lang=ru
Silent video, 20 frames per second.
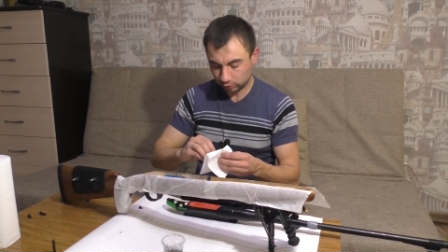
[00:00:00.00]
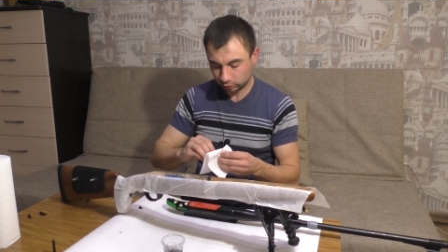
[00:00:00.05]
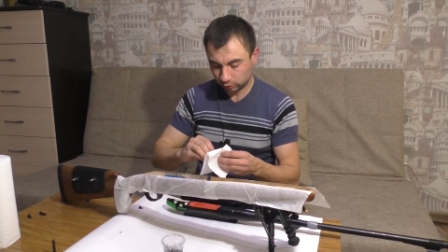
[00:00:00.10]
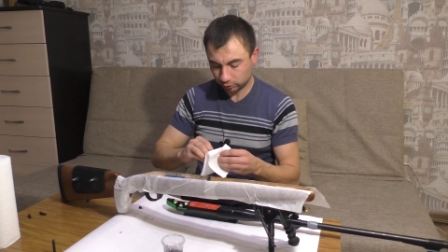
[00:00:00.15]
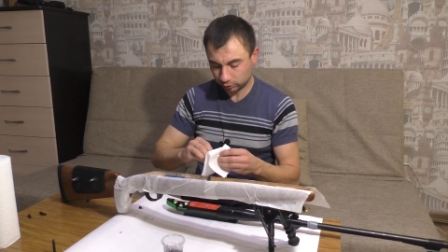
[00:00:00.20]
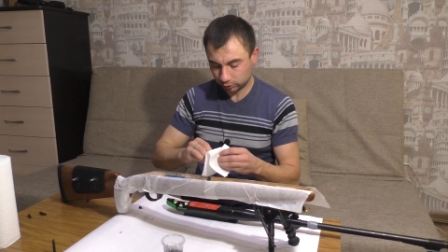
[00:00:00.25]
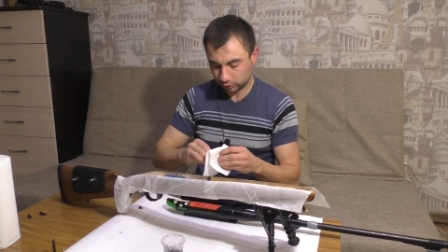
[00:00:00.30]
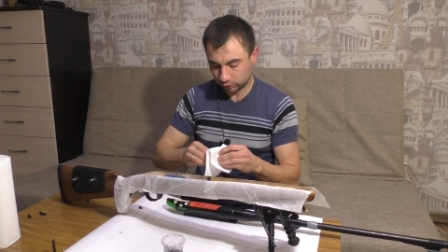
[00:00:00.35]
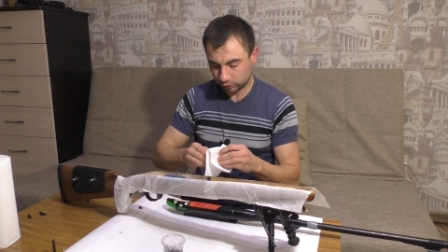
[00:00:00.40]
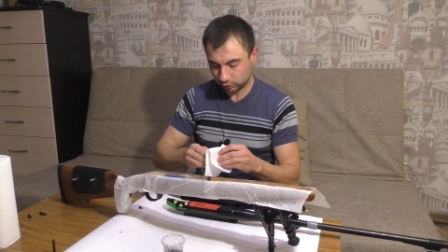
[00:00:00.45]

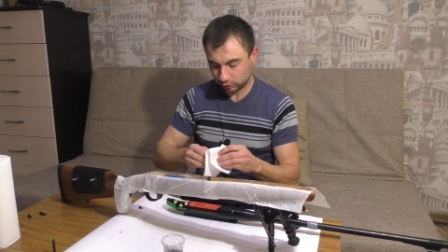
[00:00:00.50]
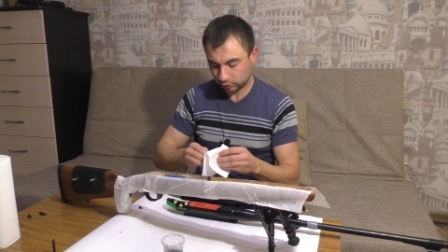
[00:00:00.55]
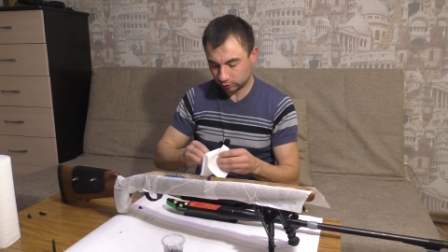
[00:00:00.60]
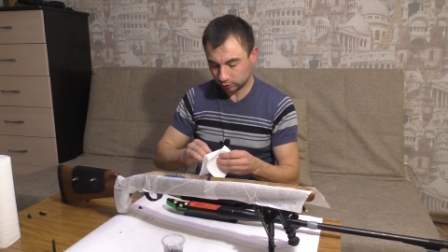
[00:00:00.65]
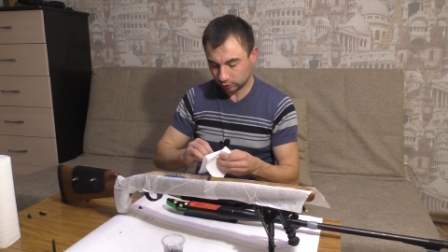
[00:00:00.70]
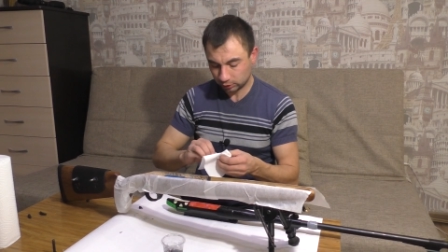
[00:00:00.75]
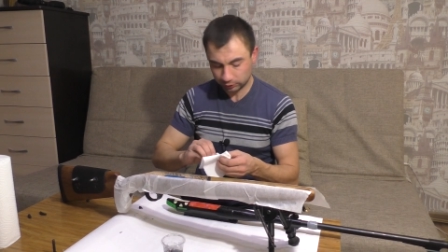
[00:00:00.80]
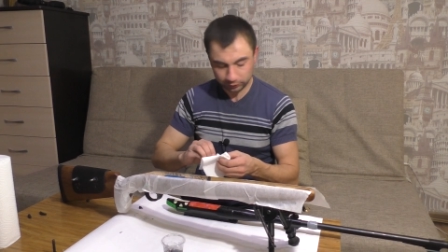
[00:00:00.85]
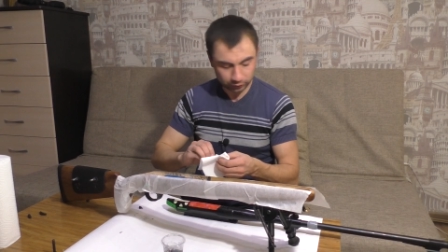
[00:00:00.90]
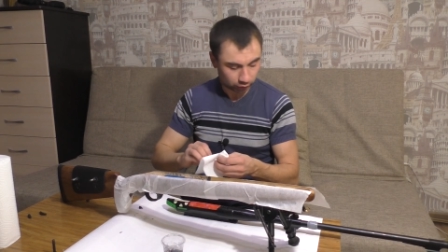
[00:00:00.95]
То есть
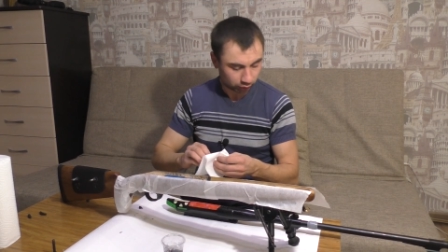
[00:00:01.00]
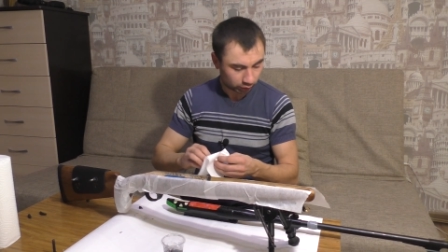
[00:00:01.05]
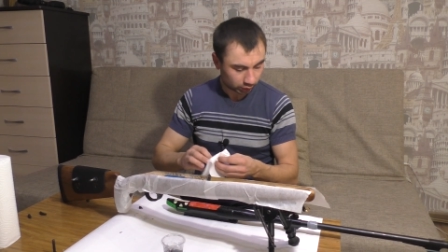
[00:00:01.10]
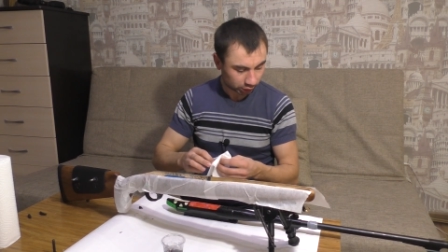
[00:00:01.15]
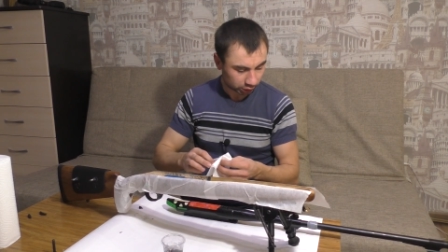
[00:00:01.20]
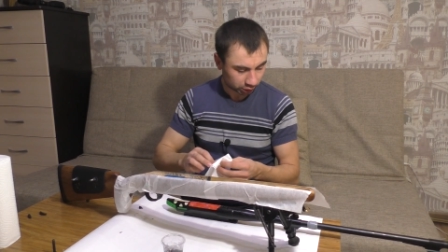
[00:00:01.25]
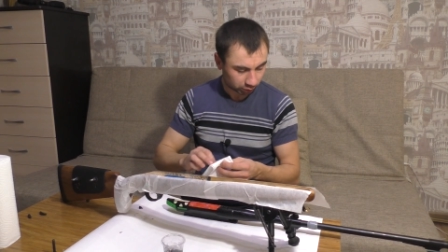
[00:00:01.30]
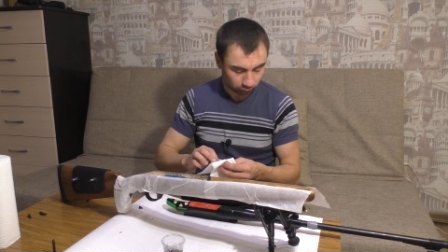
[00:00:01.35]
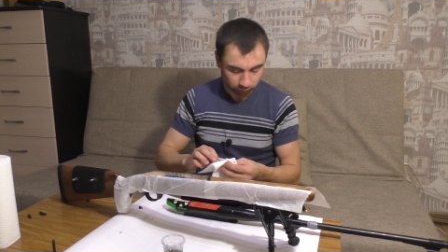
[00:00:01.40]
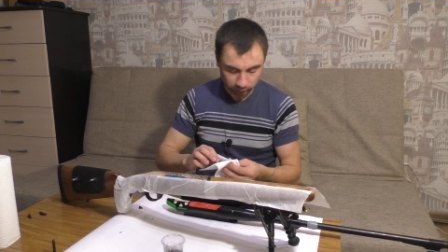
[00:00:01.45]
это все
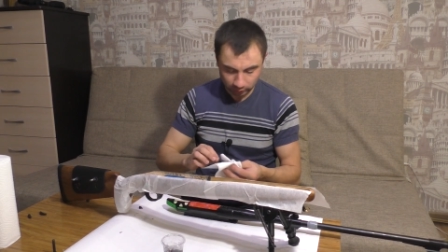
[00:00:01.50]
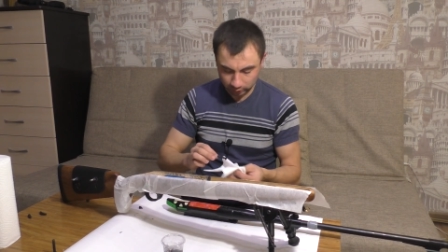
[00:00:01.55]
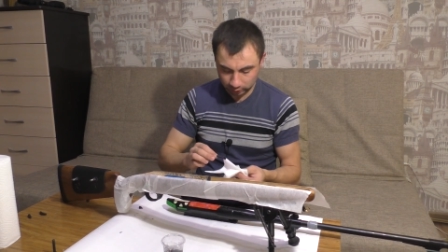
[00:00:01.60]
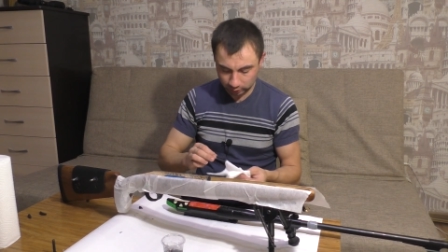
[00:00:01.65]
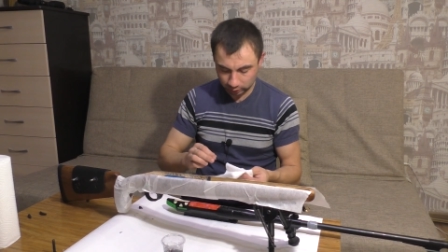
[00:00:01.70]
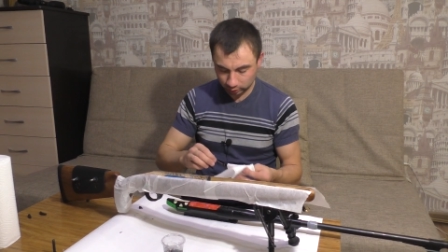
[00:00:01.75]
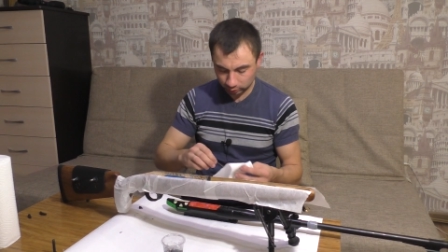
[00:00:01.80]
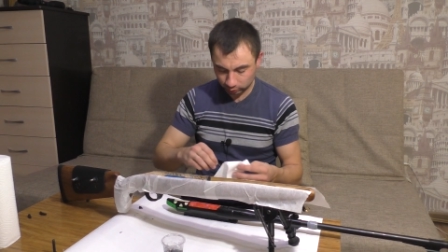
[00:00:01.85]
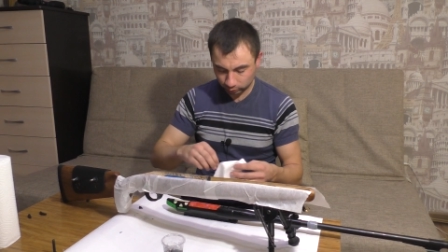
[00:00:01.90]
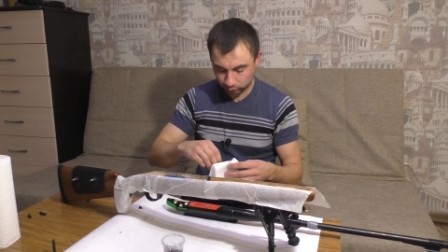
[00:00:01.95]
та же
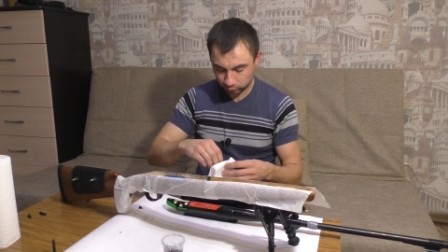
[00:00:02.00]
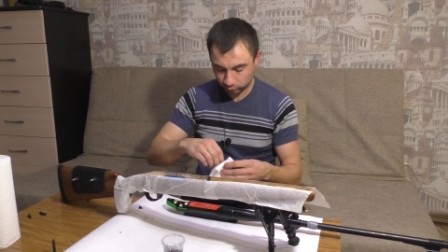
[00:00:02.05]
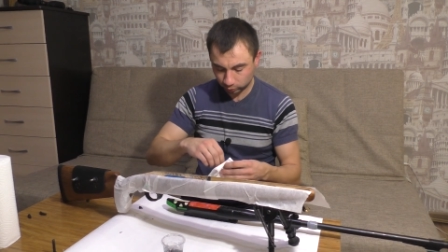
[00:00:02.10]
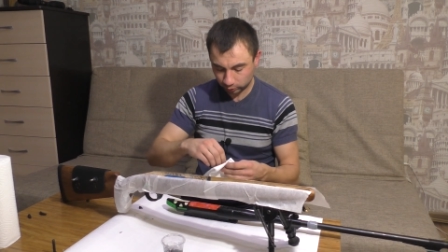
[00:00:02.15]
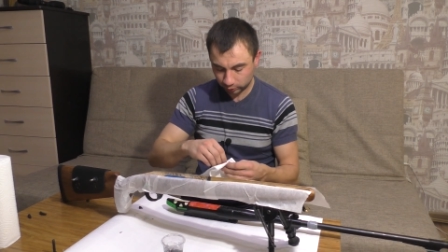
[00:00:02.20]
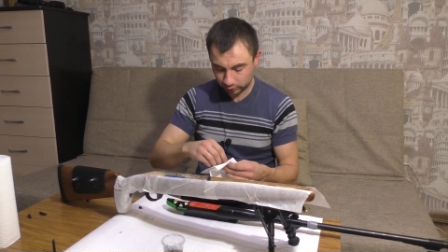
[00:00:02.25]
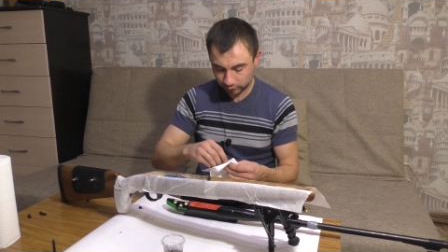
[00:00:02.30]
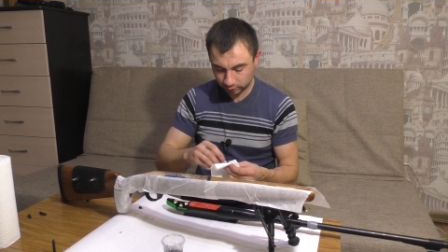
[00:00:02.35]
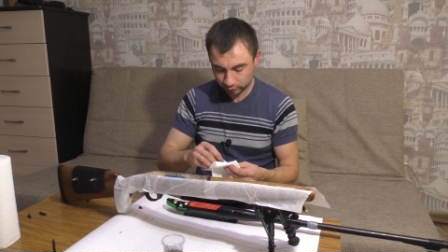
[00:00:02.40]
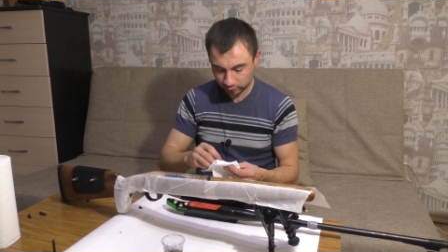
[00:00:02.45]
банка, там
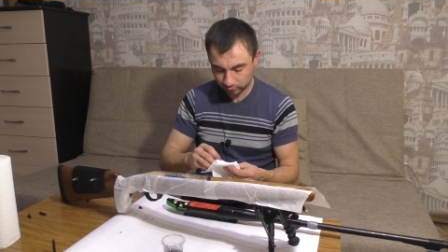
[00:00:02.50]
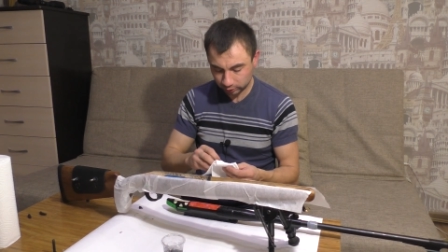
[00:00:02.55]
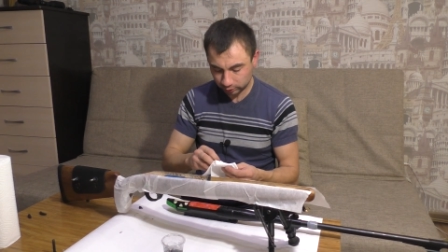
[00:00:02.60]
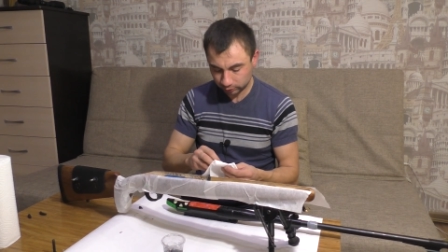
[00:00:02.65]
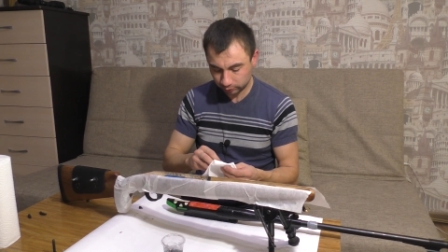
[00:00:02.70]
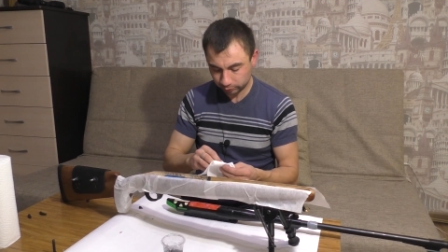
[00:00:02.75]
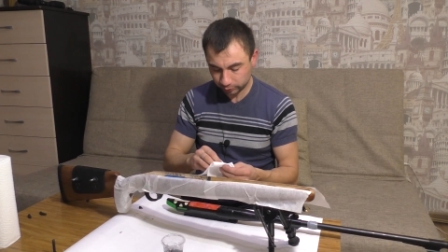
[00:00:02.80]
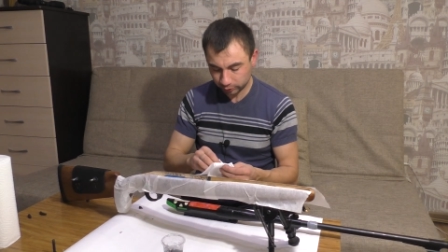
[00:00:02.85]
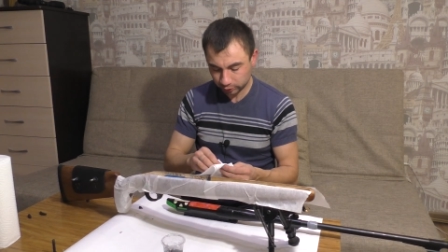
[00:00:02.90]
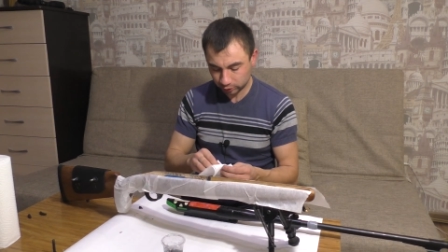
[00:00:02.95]
пол-литра я
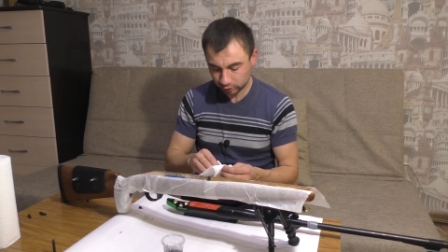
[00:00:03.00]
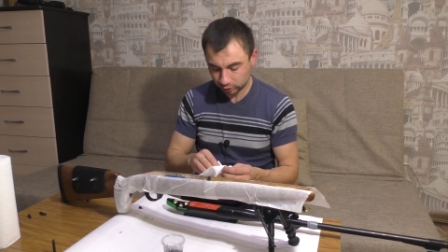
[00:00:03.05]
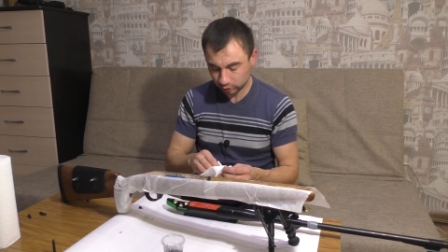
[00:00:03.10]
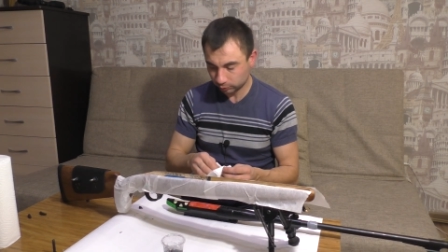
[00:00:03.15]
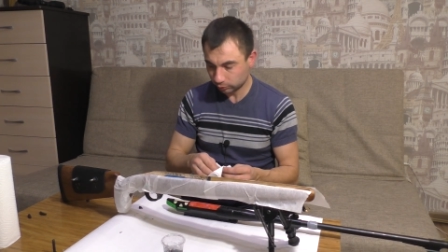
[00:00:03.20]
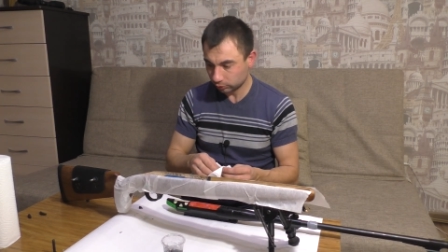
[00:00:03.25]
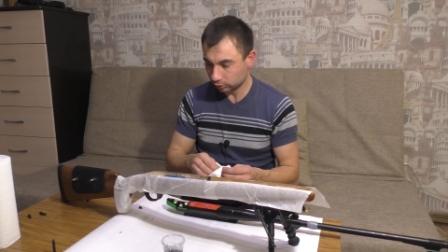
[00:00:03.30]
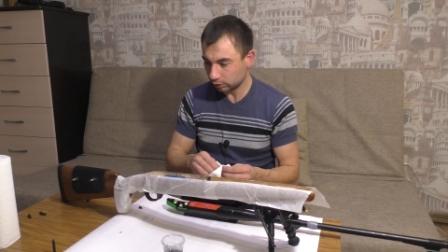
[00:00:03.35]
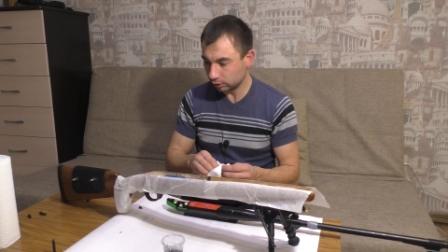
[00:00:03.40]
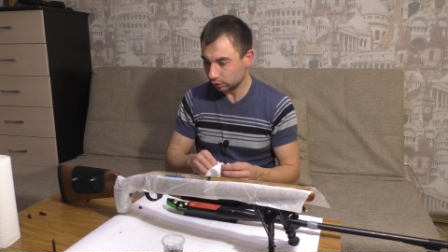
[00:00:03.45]
меньше не
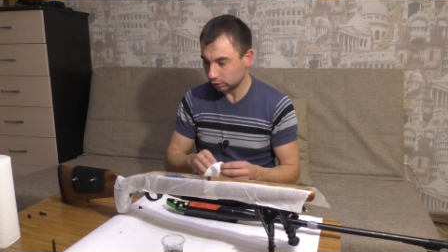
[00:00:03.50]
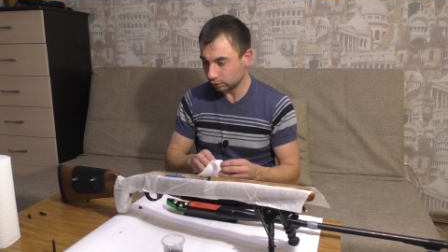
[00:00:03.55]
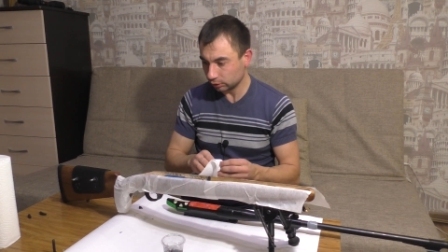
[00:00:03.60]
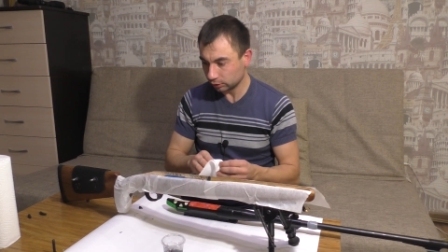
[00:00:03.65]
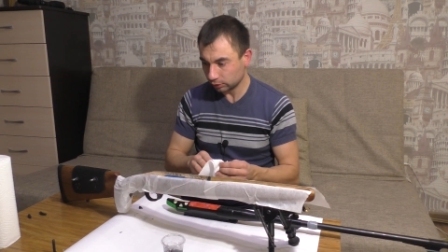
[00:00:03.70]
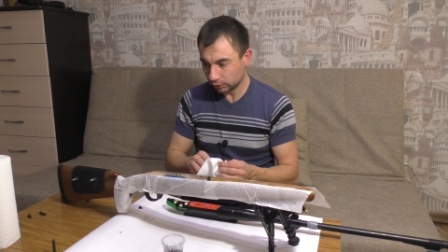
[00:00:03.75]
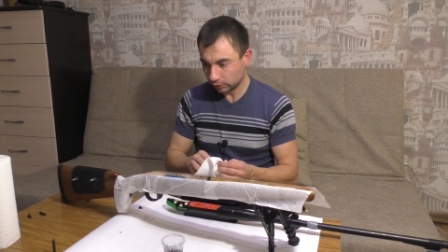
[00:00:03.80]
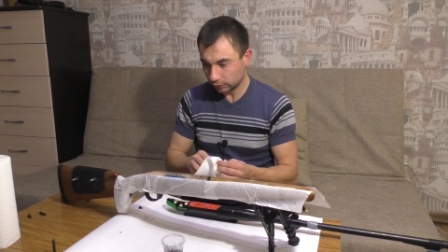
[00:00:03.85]
смог найти.